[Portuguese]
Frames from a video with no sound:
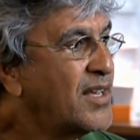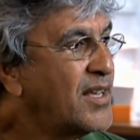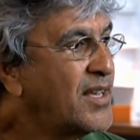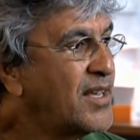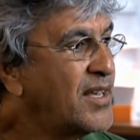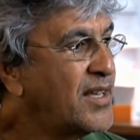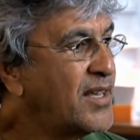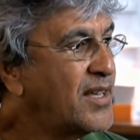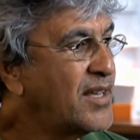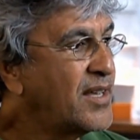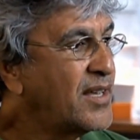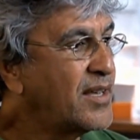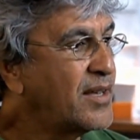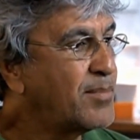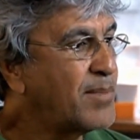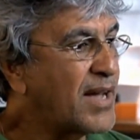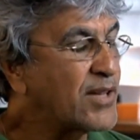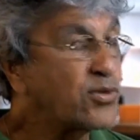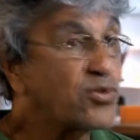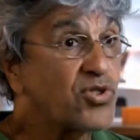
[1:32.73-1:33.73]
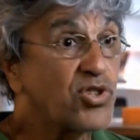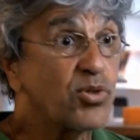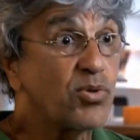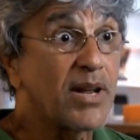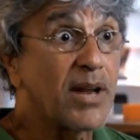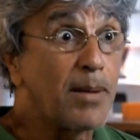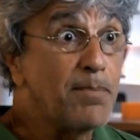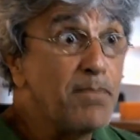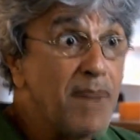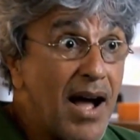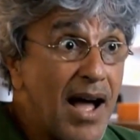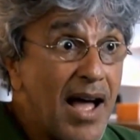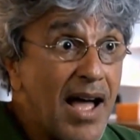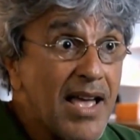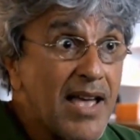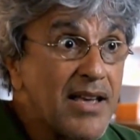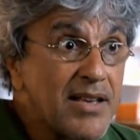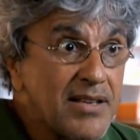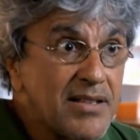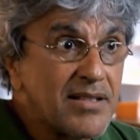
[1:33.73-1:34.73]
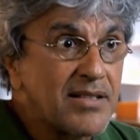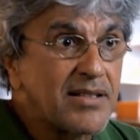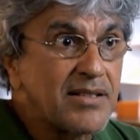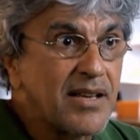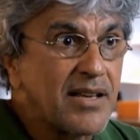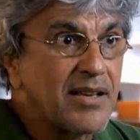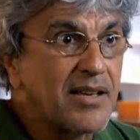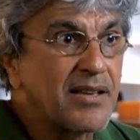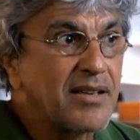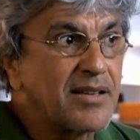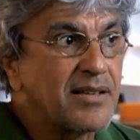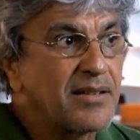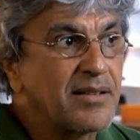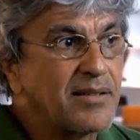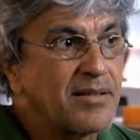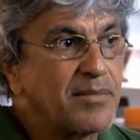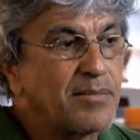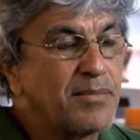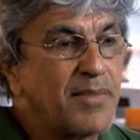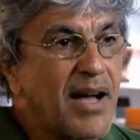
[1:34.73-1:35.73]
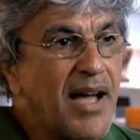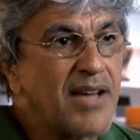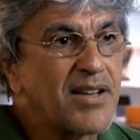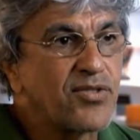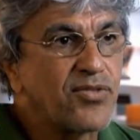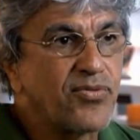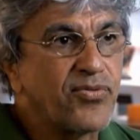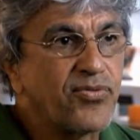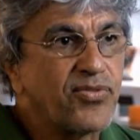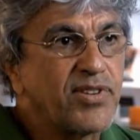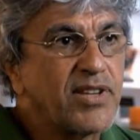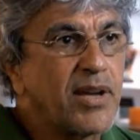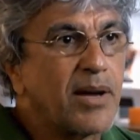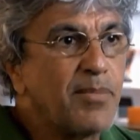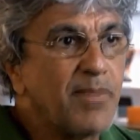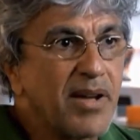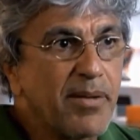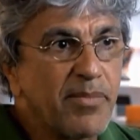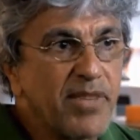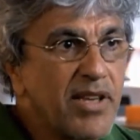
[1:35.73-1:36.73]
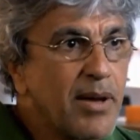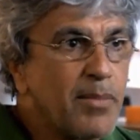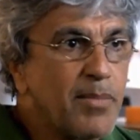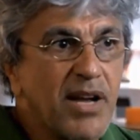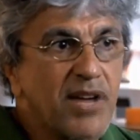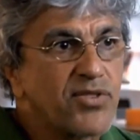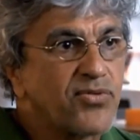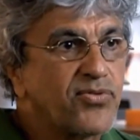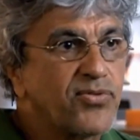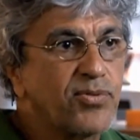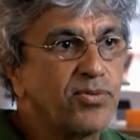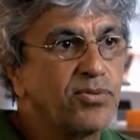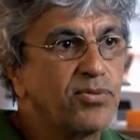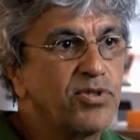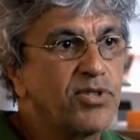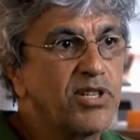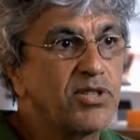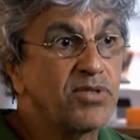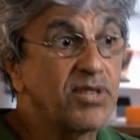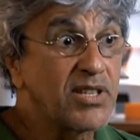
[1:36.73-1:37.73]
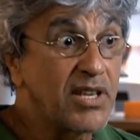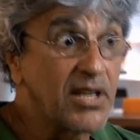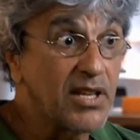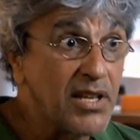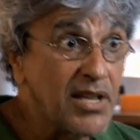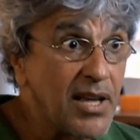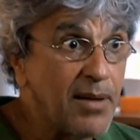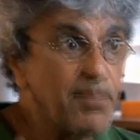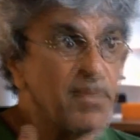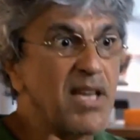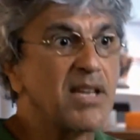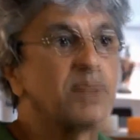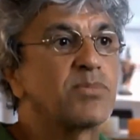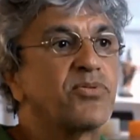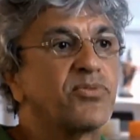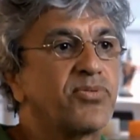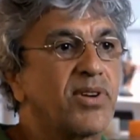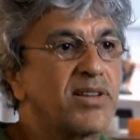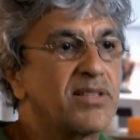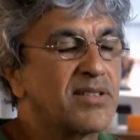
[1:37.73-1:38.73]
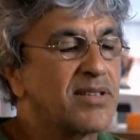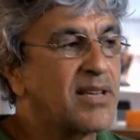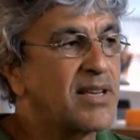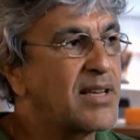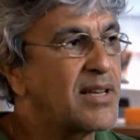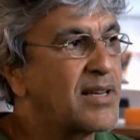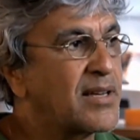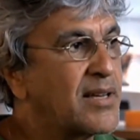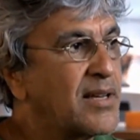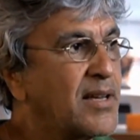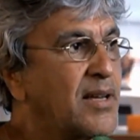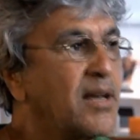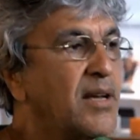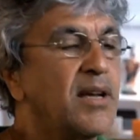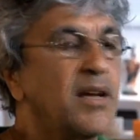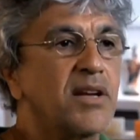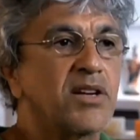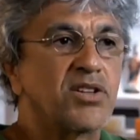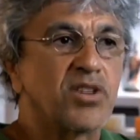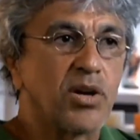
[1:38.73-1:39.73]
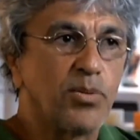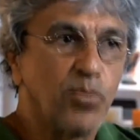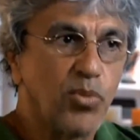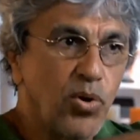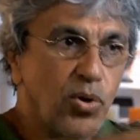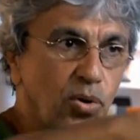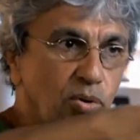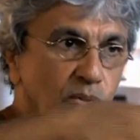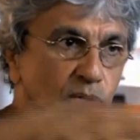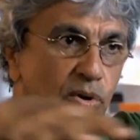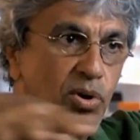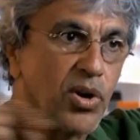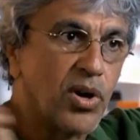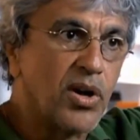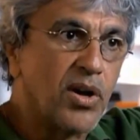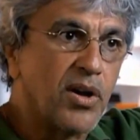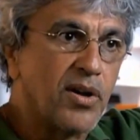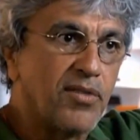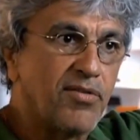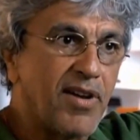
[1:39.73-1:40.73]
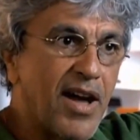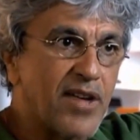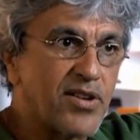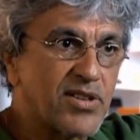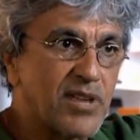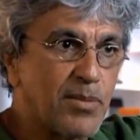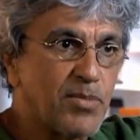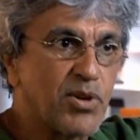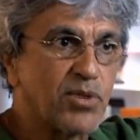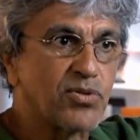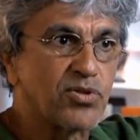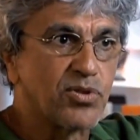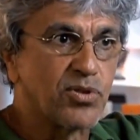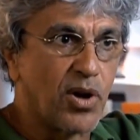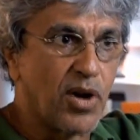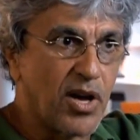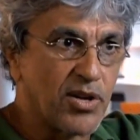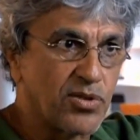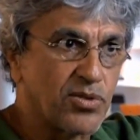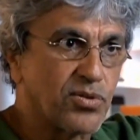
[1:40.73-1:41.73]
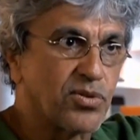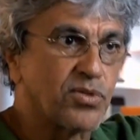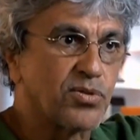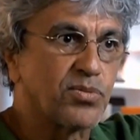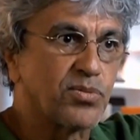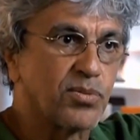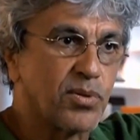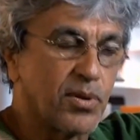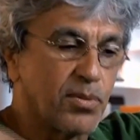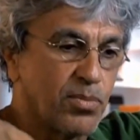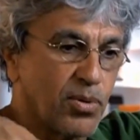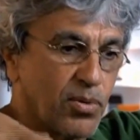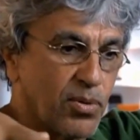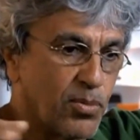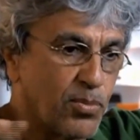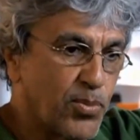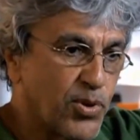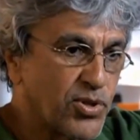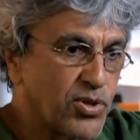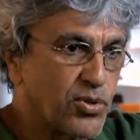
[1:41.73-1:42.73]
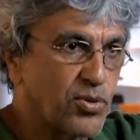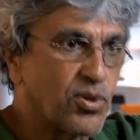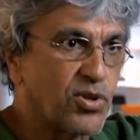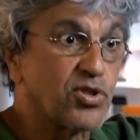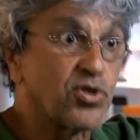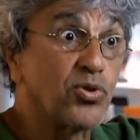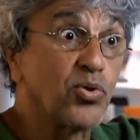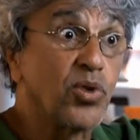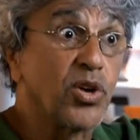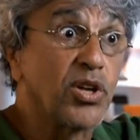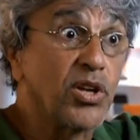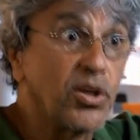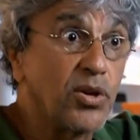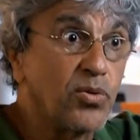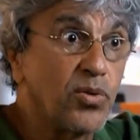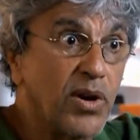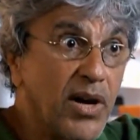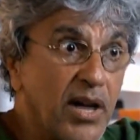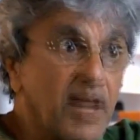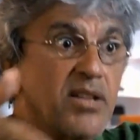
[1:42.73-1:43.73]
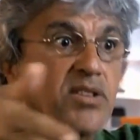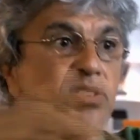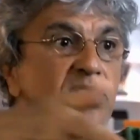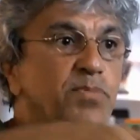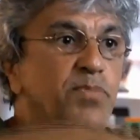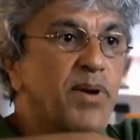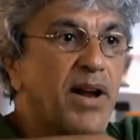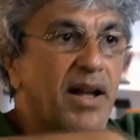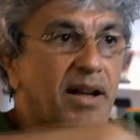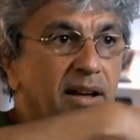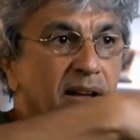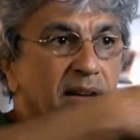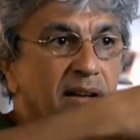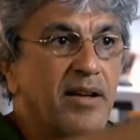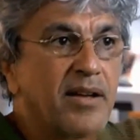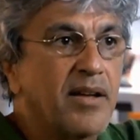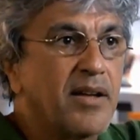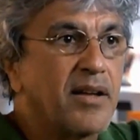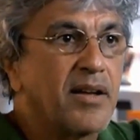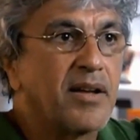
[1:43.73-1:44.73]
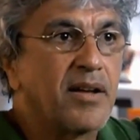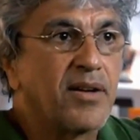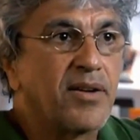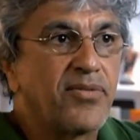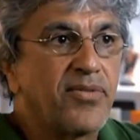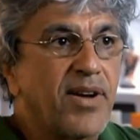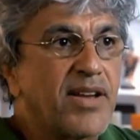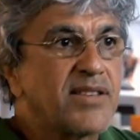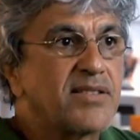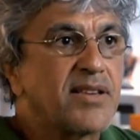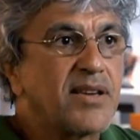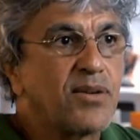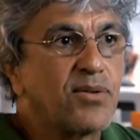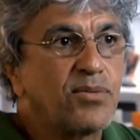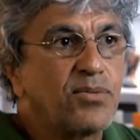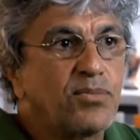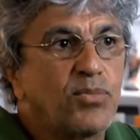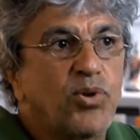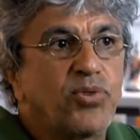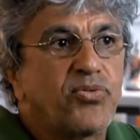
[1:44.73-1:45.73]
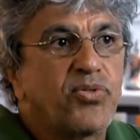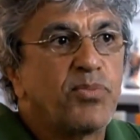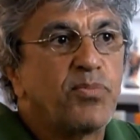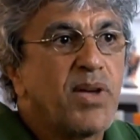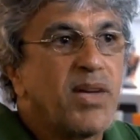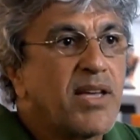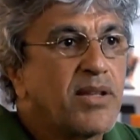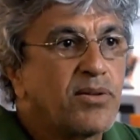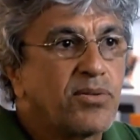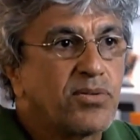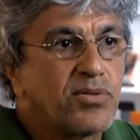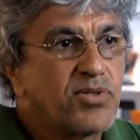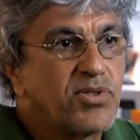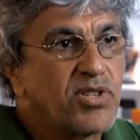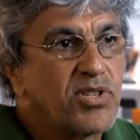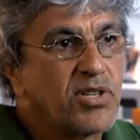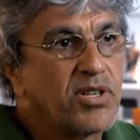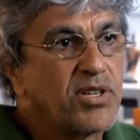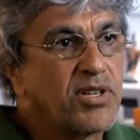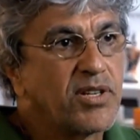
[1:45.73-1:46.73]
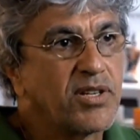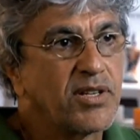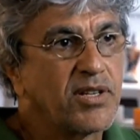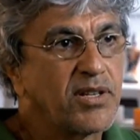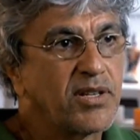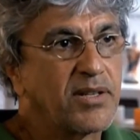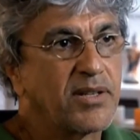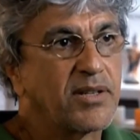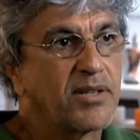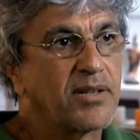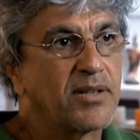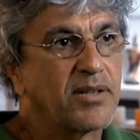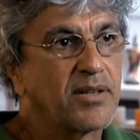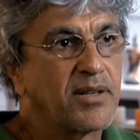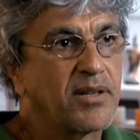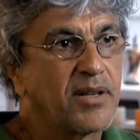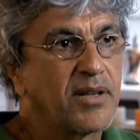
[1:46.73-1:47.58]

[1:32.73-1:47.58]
E, mas o Gil era mais, mais ia, ia mais fundo nisso e queria mesmo fazer. Chamou vários amigos nossos, compositores no Rio, antes, para fazer um movimento de,